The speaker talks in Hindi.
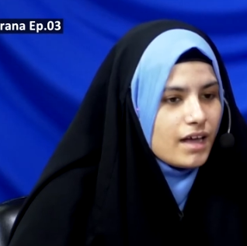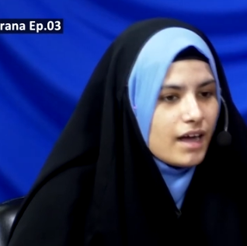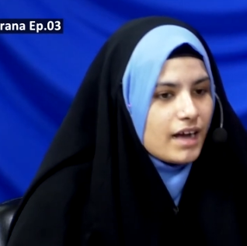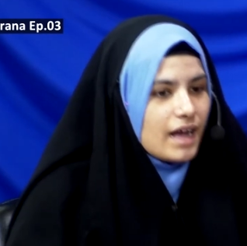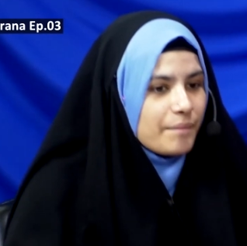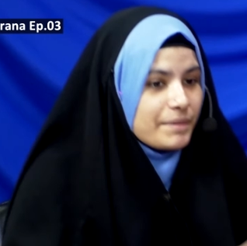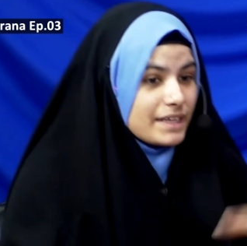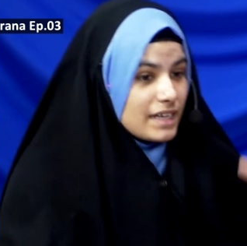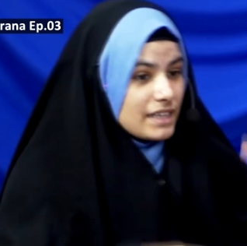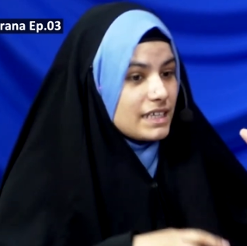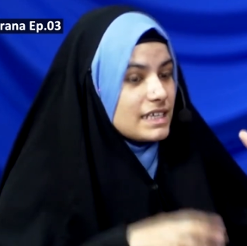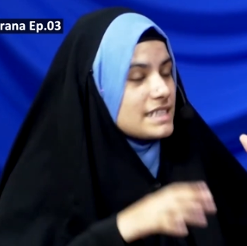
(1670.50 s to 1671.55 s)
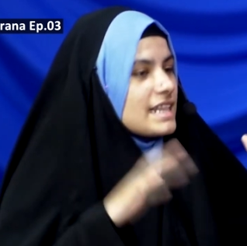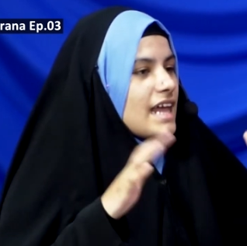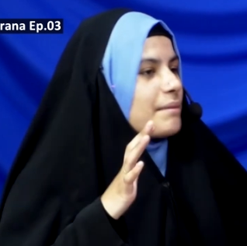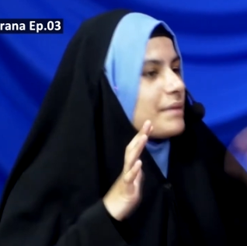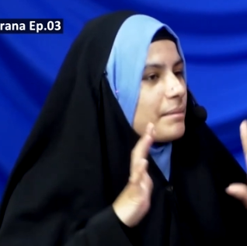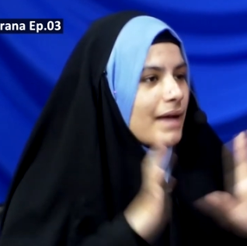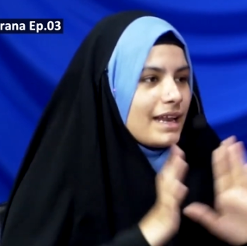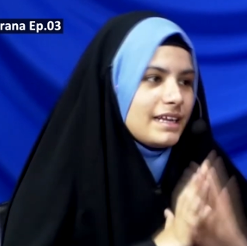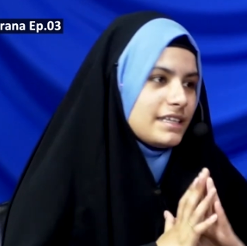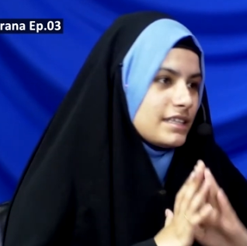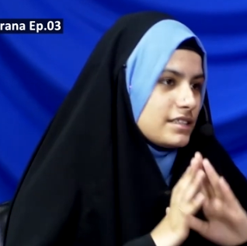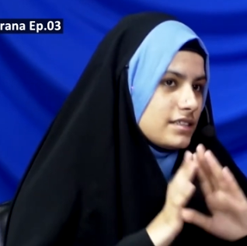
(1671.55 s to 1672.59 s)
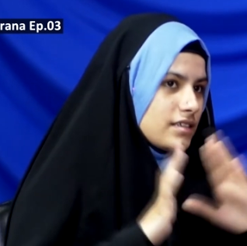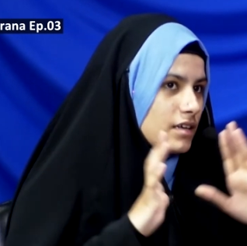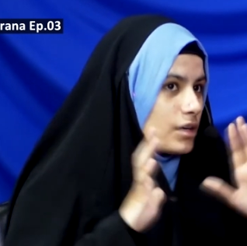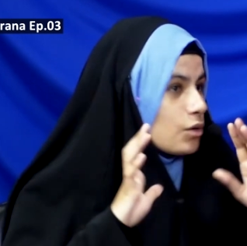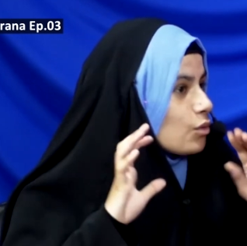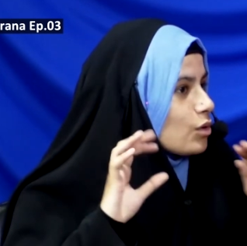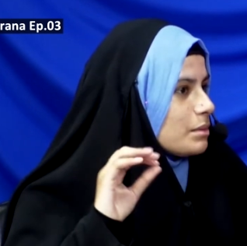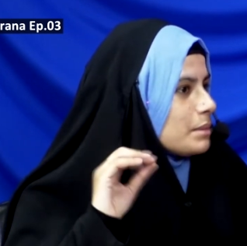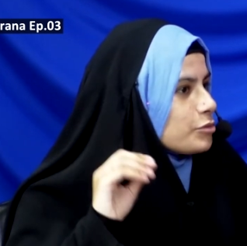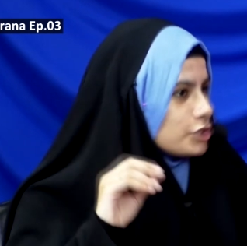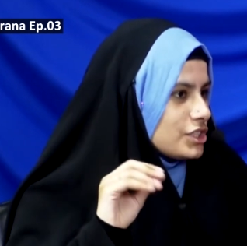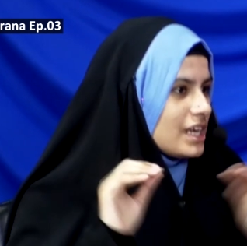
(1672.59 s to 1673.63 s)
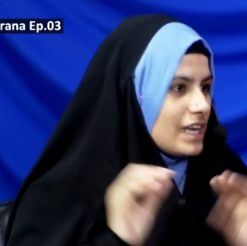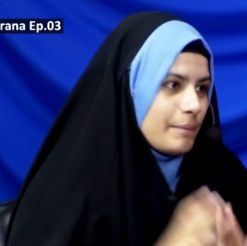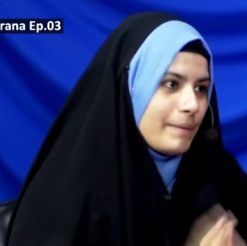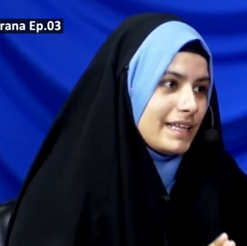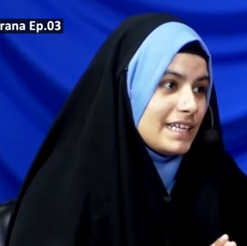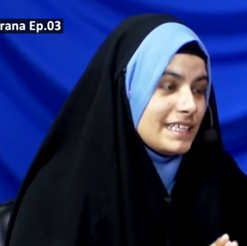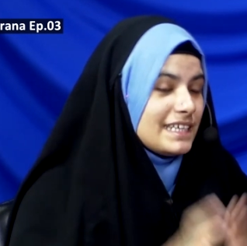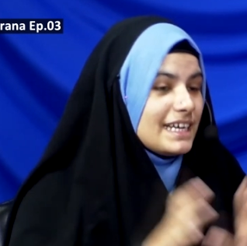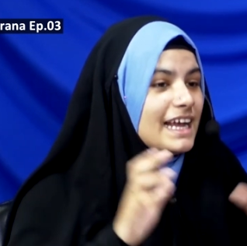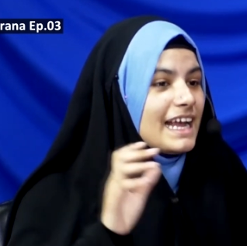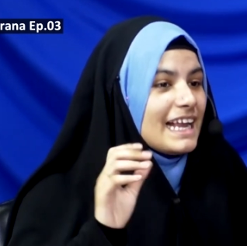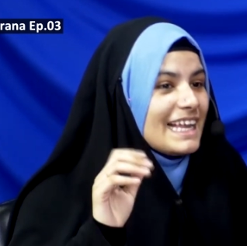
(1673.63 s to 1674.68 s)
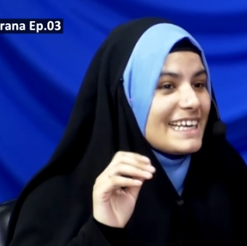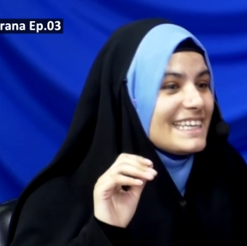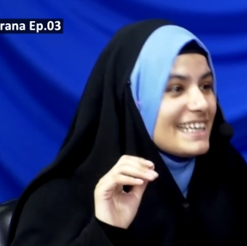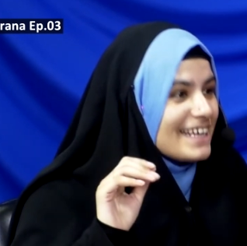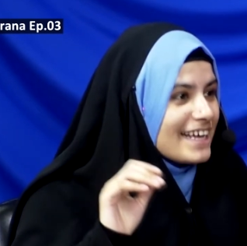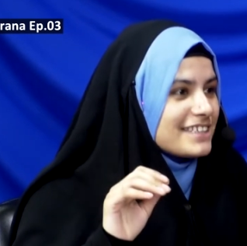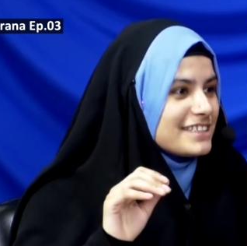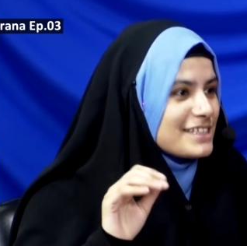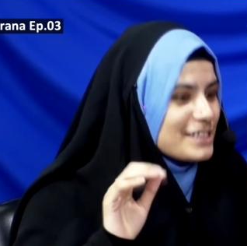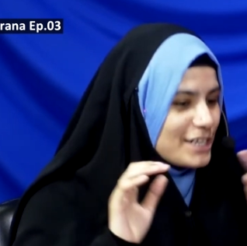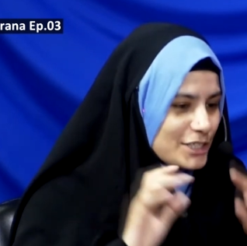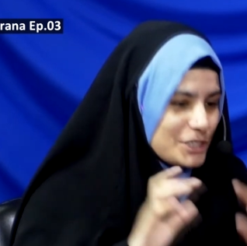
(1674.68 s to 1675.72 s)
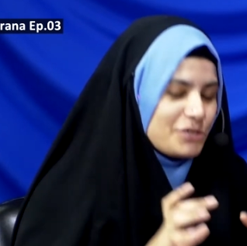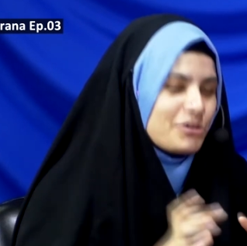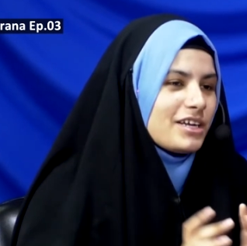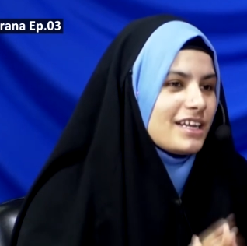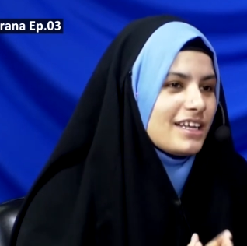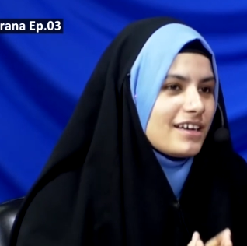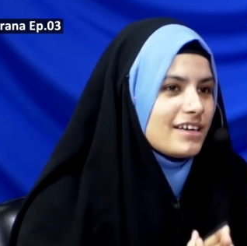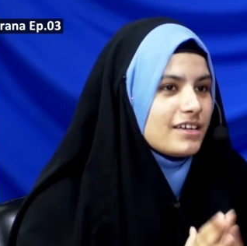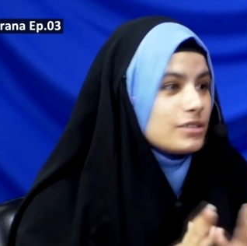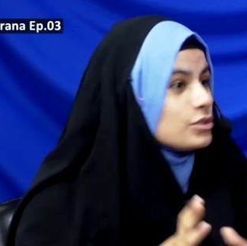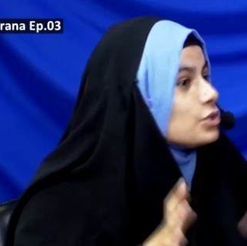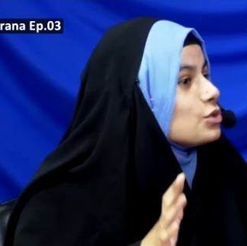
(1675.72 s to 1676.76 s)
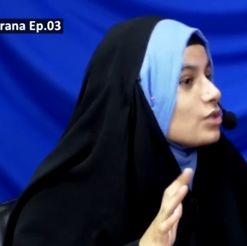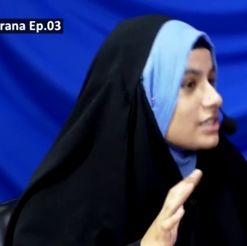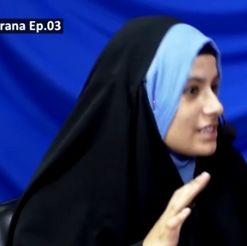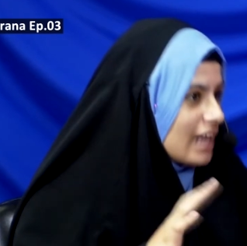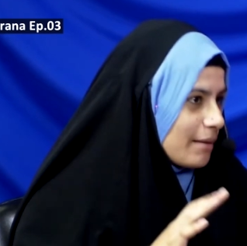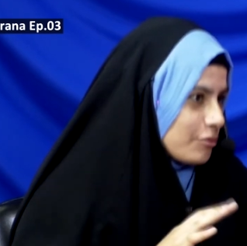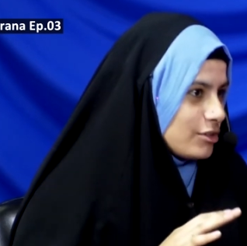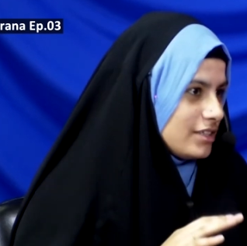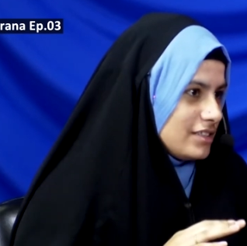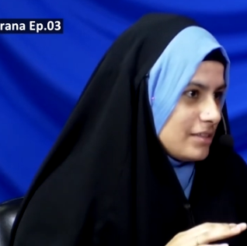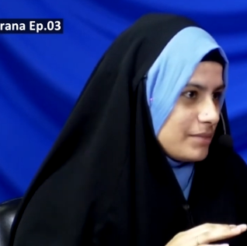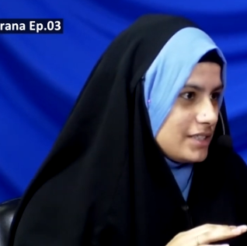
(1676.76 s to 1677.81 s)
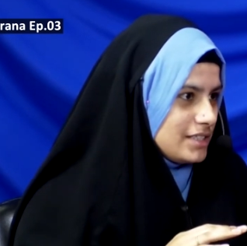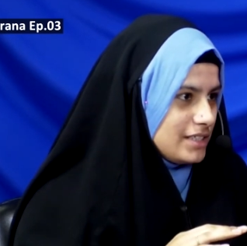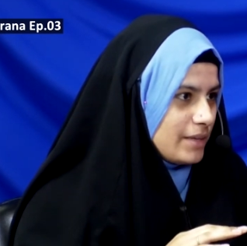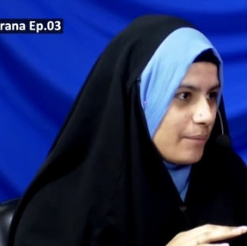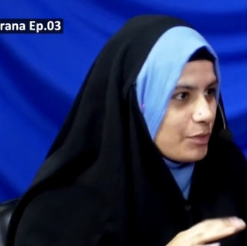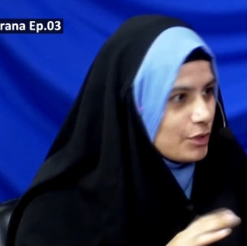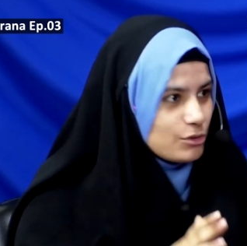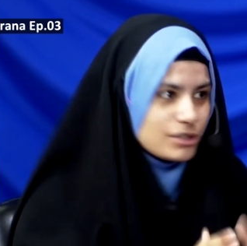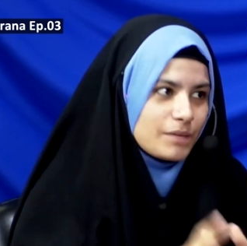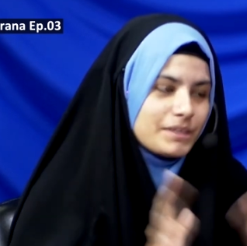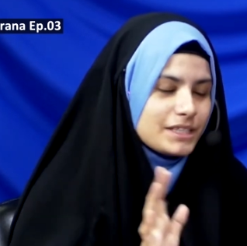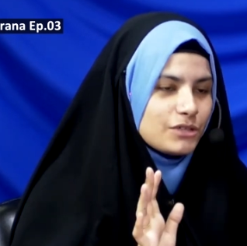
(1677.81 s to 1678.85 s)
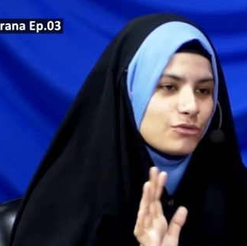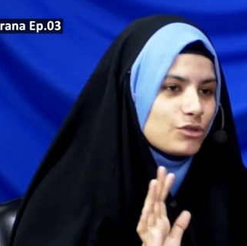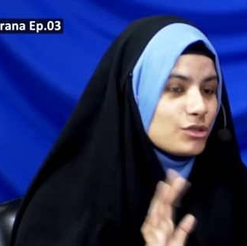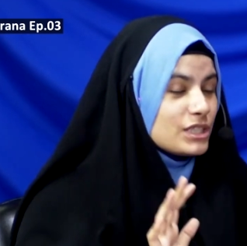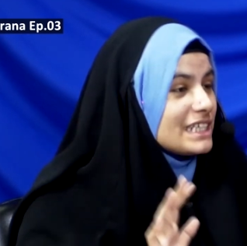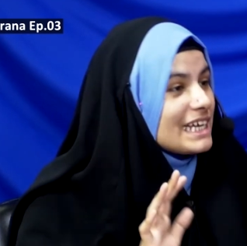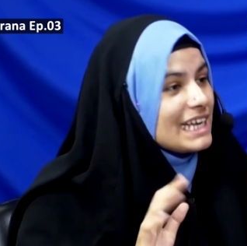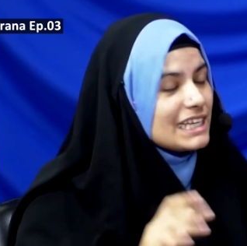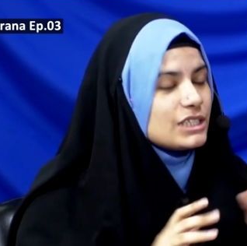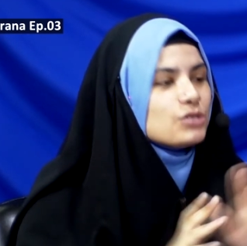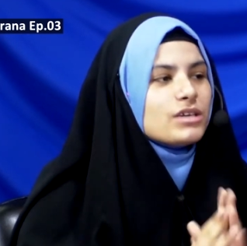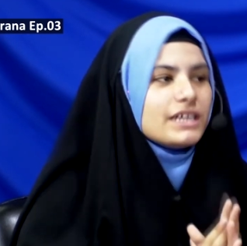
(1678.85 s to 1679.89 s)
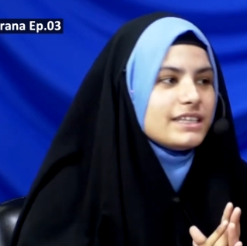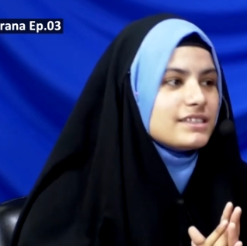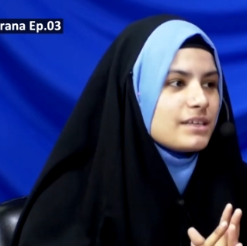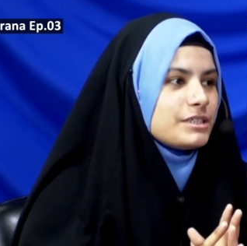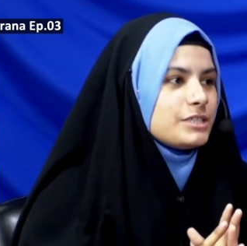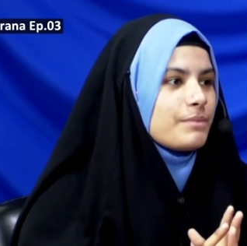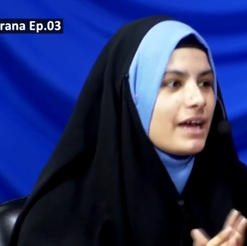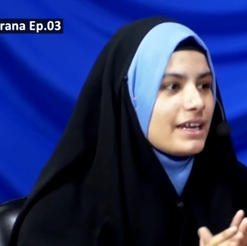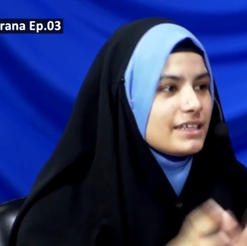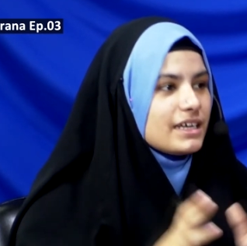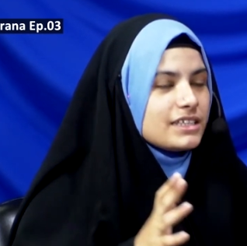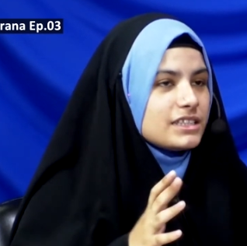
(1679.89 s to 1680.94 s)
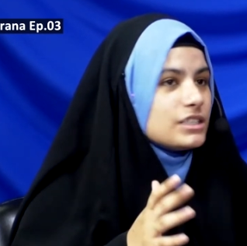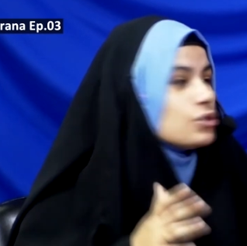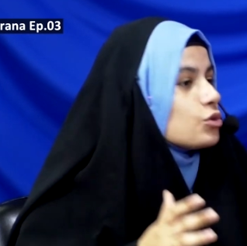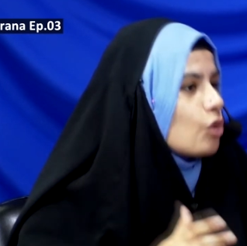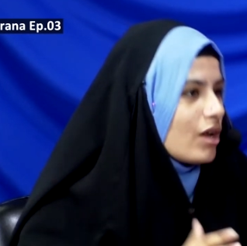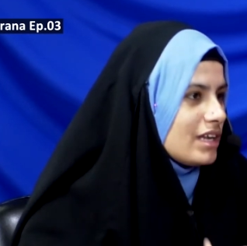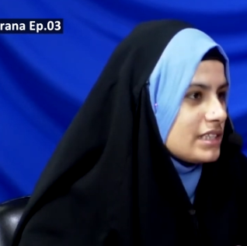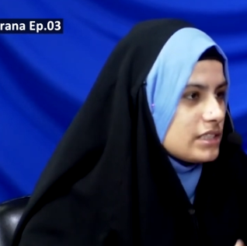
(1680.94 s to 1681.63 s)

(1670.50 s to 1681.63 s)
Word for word: अगर आपने कहा कि इस्लाम ने हमारे लिए कोई भी मुश्किल नहीं पैदा की लेकिन एक चीज़ लड़कियों के लिए अगर जो इस्लाम को नहीं समझ रही हैं जो समझ रही हैं वो ठीक है लेकिन जो नहीं समझ पा रही हैं जैसे जो कॉलेज